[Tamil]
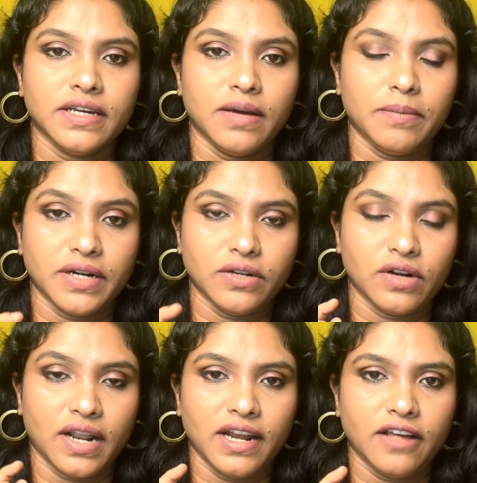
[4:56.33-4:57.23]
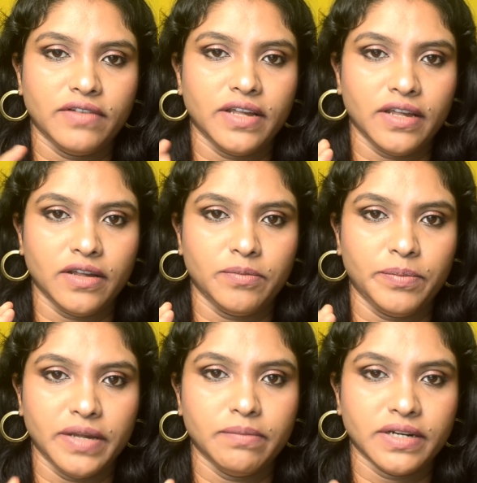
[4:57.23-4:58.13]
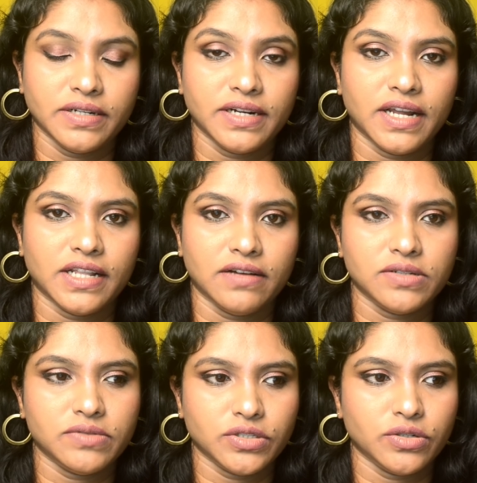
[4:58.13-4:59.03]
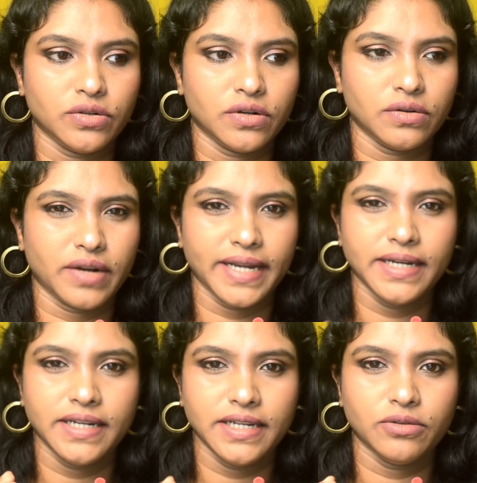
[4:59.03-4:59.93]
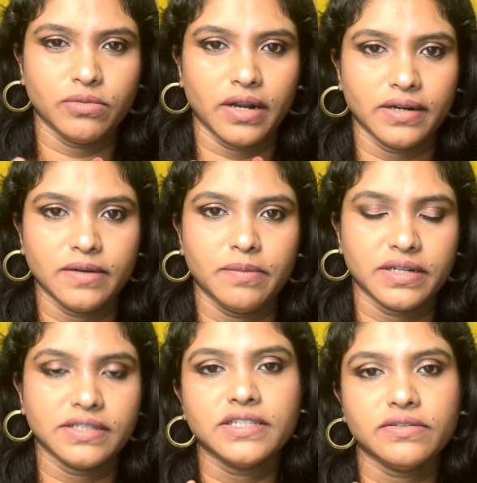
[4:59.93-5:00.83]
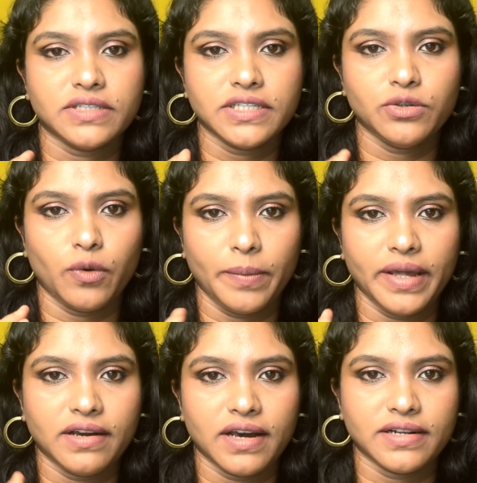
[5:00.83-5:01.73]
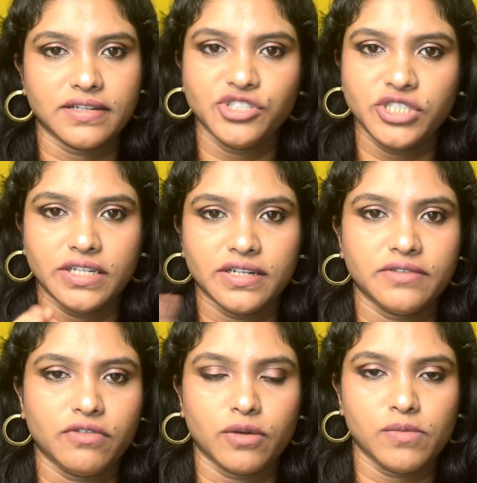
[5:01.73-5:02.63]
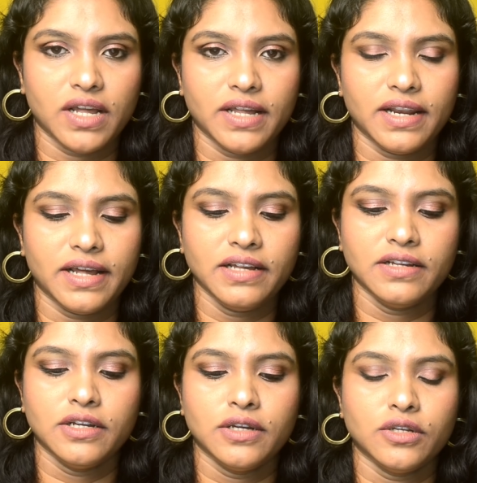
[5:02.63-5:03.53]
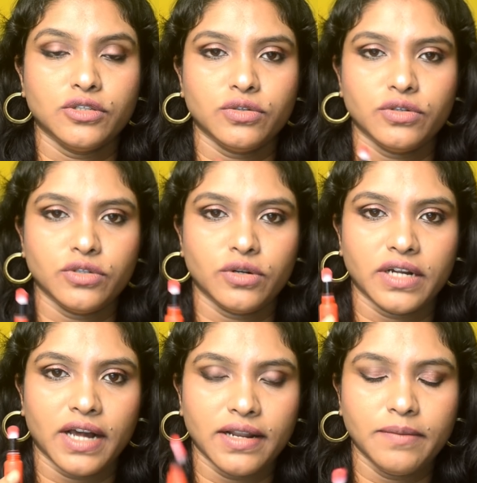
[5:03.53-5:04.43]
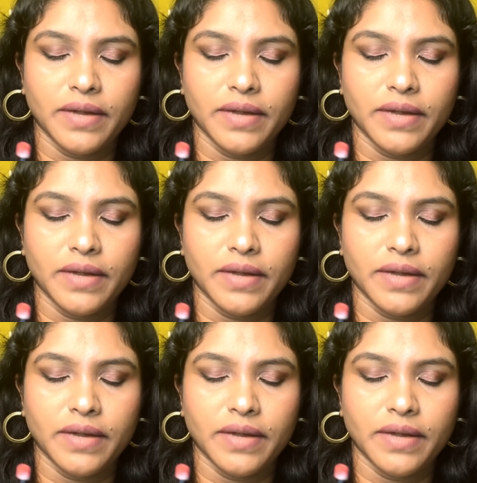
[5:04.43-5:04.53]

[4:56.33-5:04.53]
பட் ஒரு நல்லாவே பிக்மெண்டட் அதாவது வந்து ஒரு நைன்ட்டி டு ஹண்ட்ரட் பர்சன்ட் வந்து இது ஓப்பேக்காக இருக்குது ஷியர் ஃபார்முலா இல்லை ஸோ இதோட கலர் பே